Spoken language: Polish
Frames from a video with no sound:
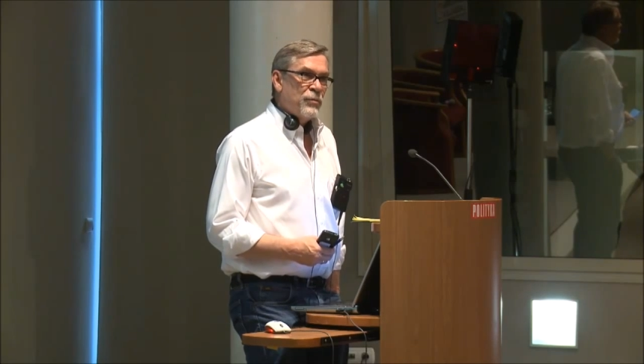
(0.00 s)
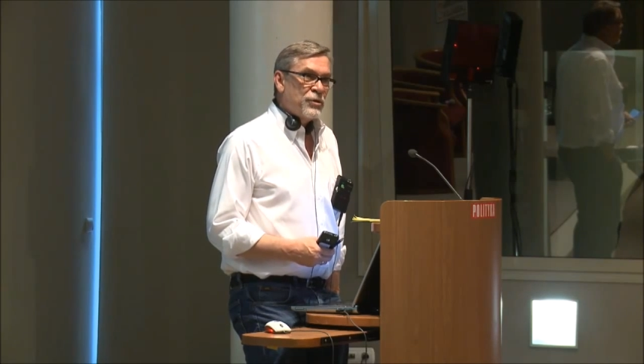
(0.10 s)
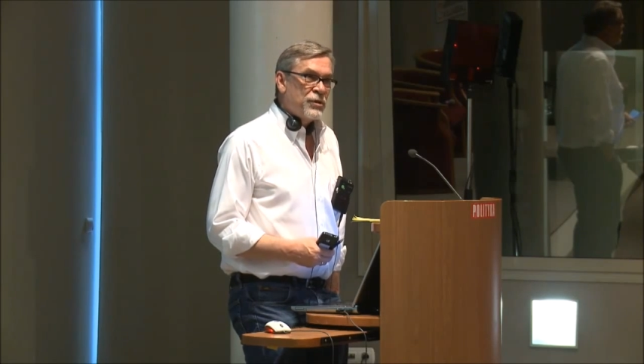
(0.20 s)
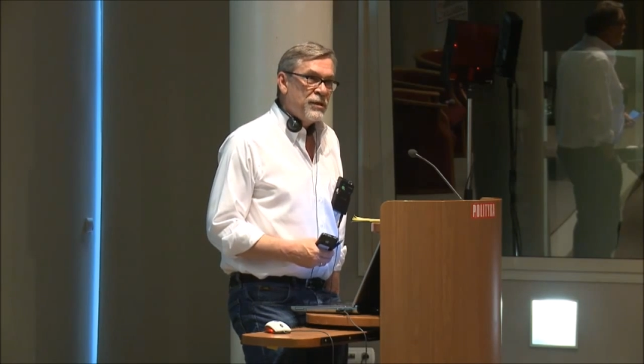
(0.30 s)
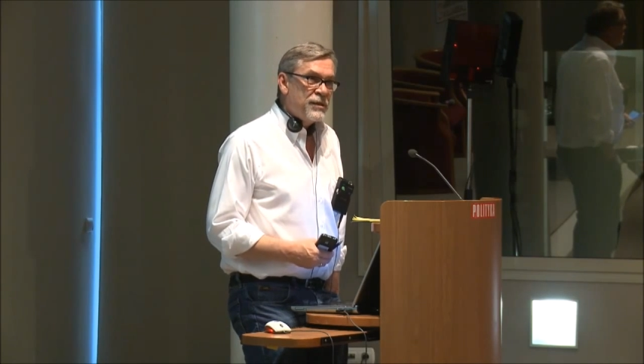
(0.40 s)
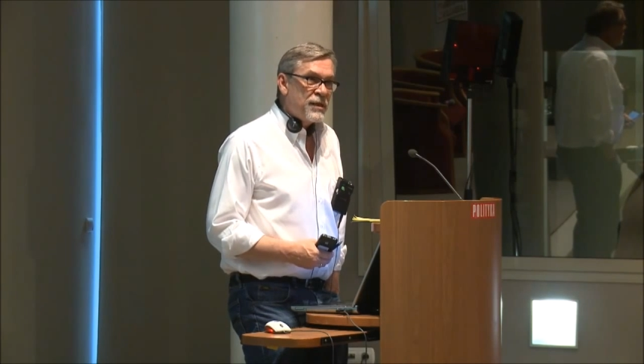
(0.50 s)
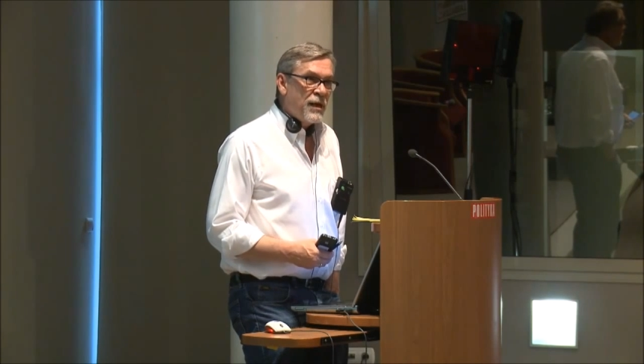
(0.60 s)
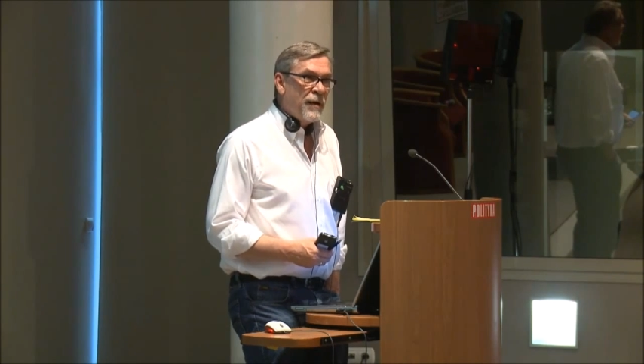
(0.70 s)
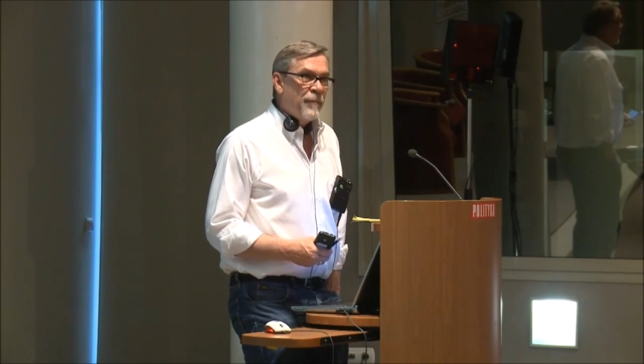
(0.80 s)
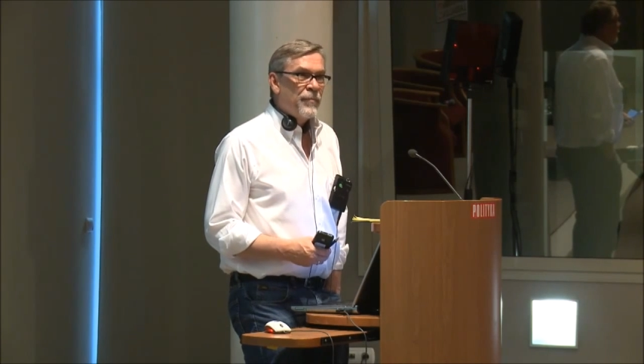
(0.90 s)

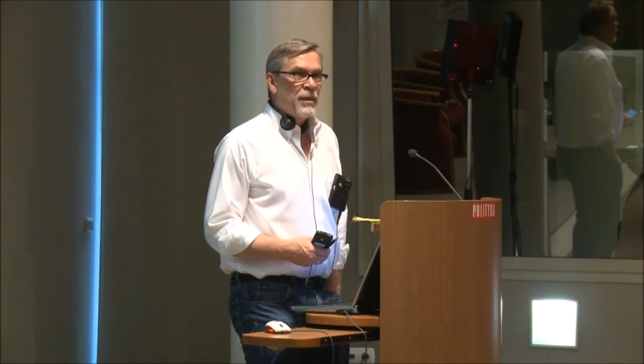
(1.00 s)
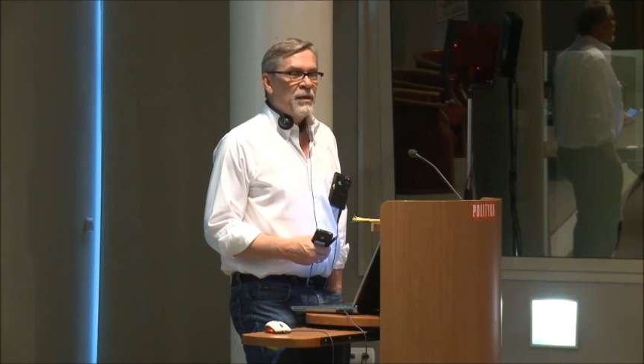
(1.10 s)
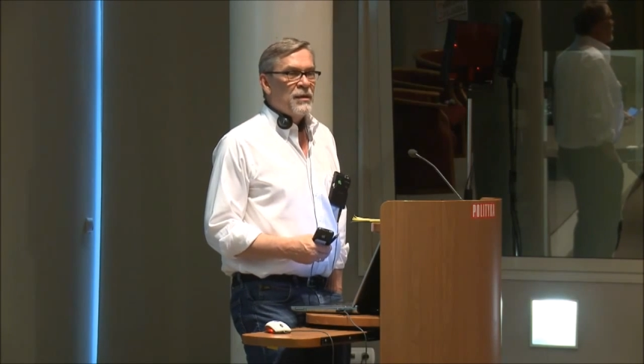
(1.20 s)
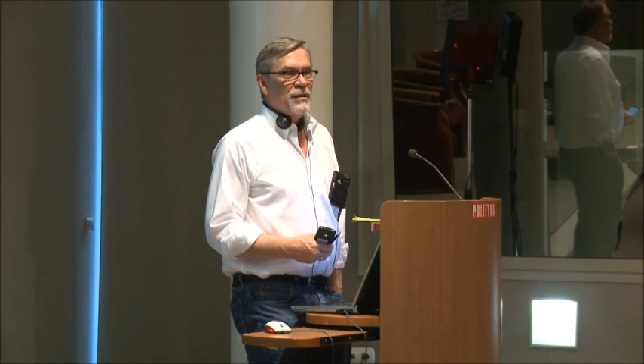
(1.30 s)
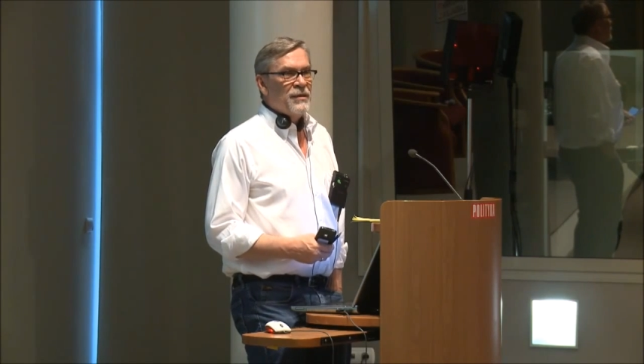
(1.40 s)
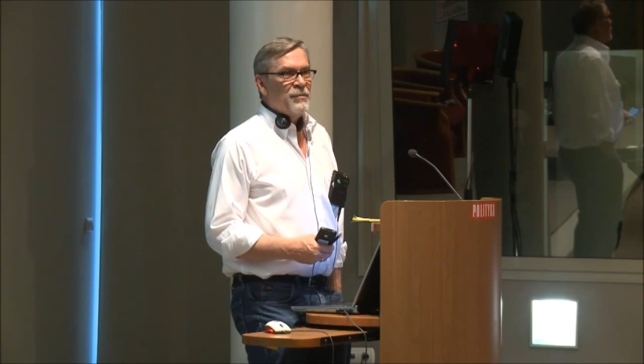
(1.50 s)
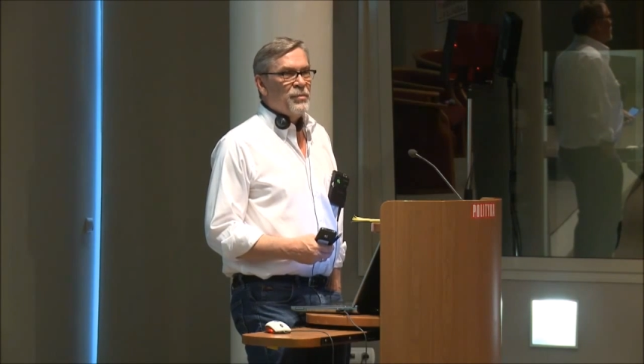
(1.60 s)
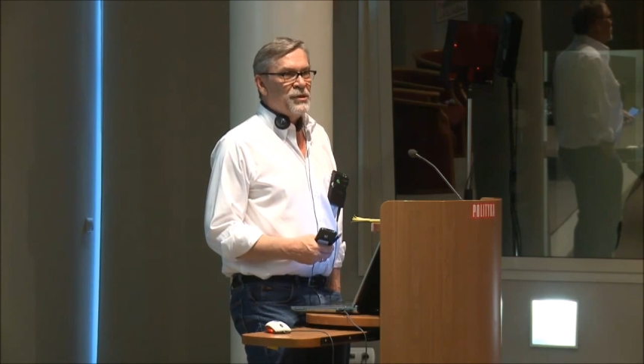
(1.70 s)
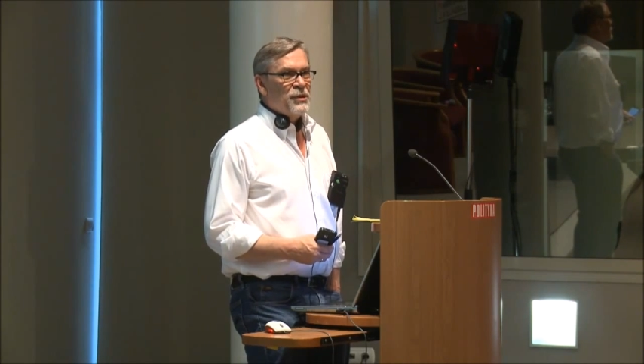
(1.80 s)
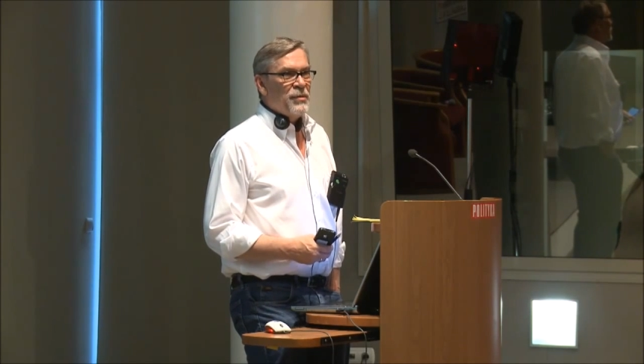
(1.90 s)
Mączyńska Y,
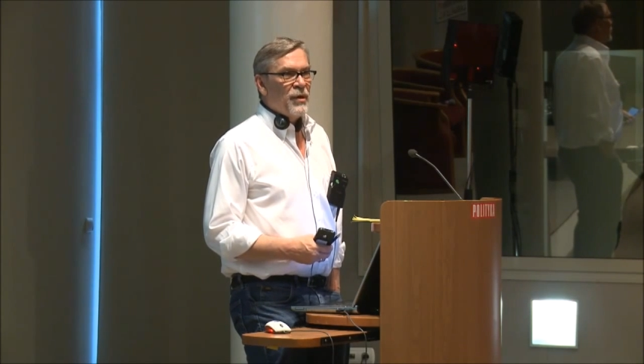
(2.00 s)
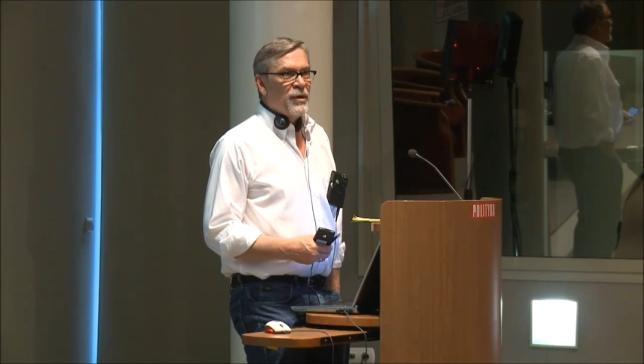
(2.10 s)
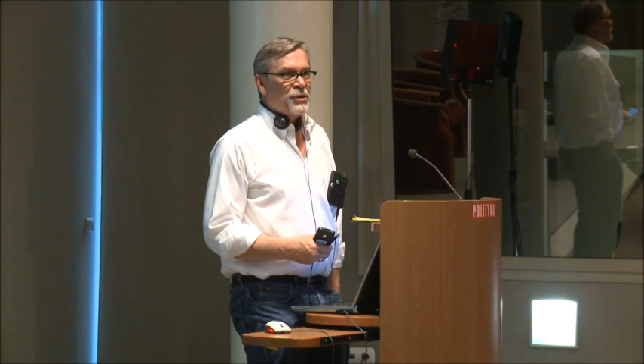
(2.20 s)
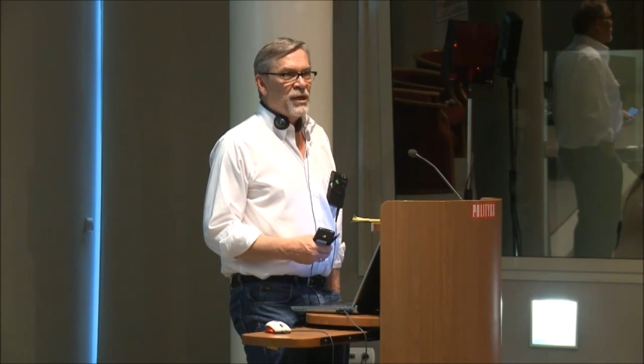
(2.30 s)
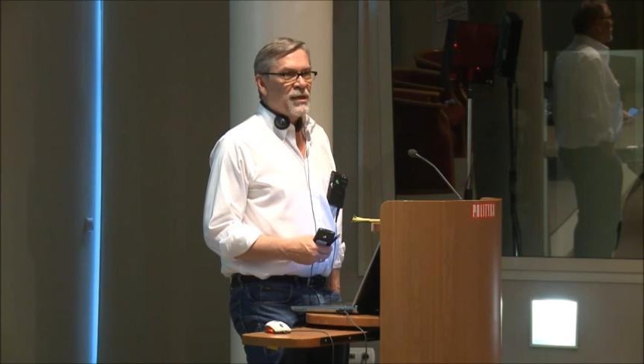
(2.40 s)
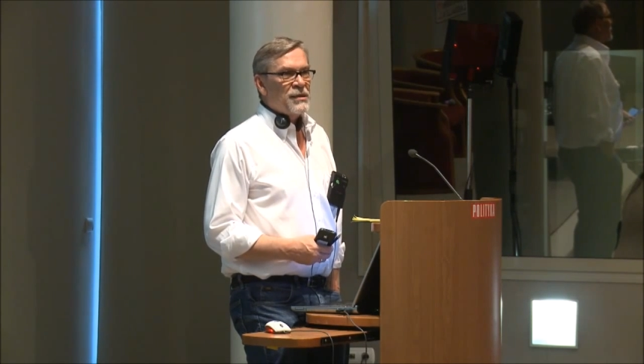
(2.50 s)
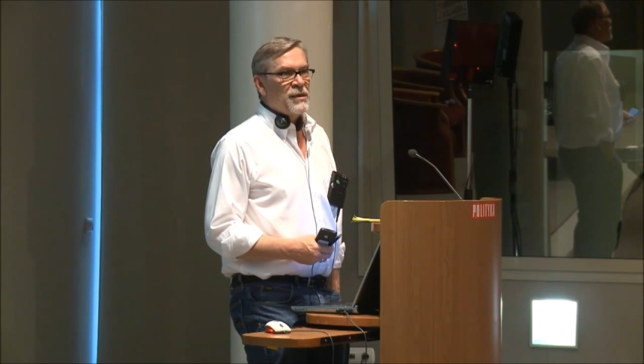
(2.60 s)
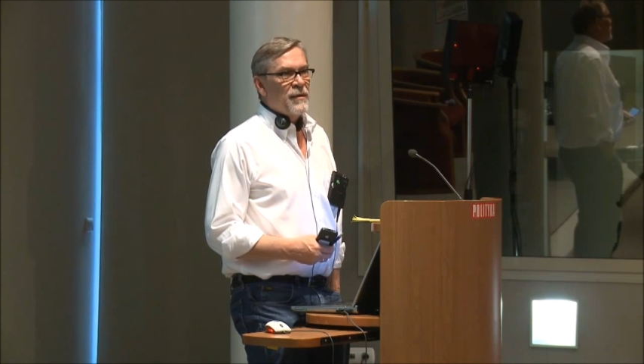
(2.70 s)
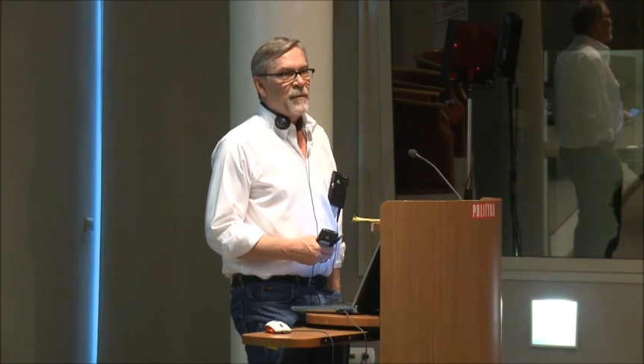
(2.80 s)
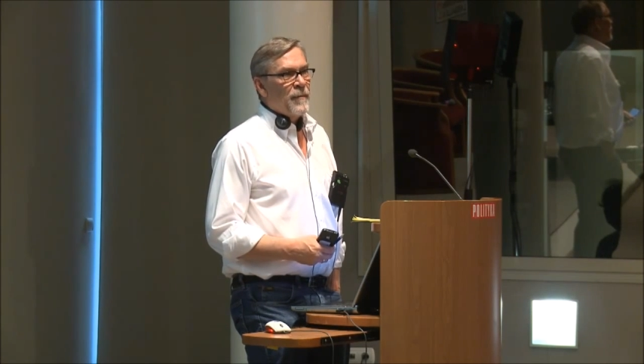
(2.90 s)
będzie miała
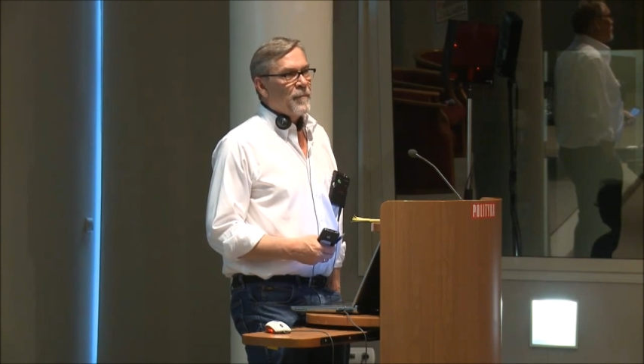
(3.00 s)
szansę